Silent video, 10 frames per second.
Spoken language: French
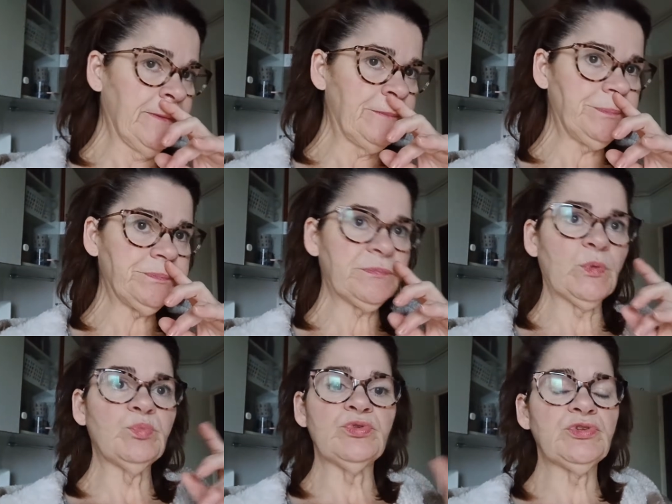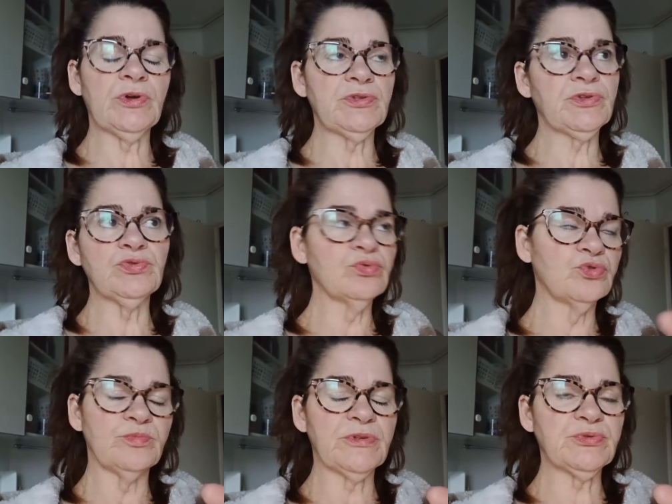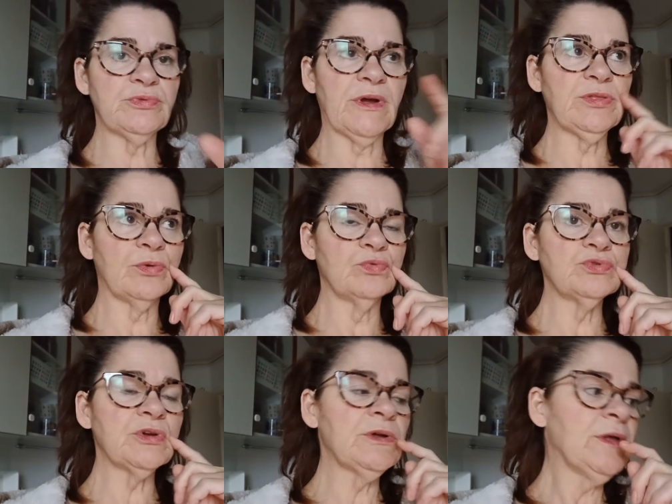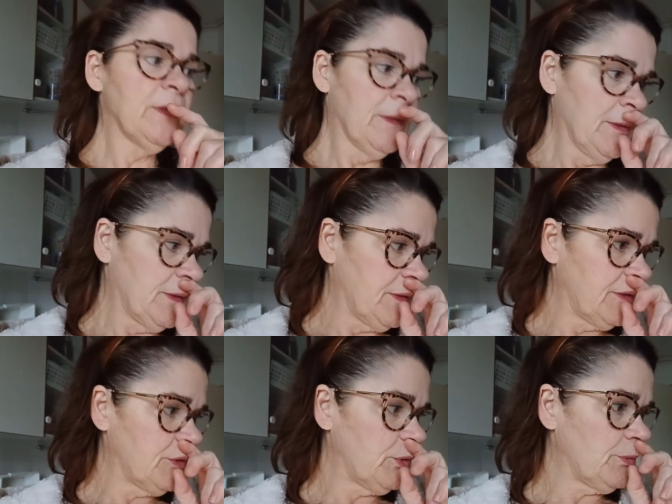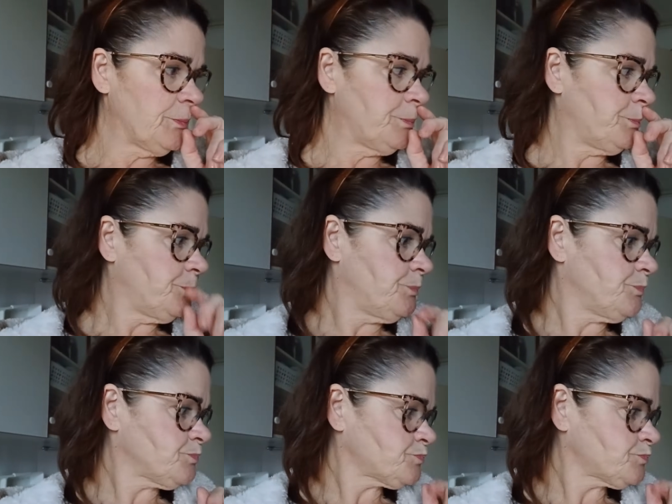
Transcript: Et puis s'il reste un truc, je basculerai dans l'autre. Et, euh,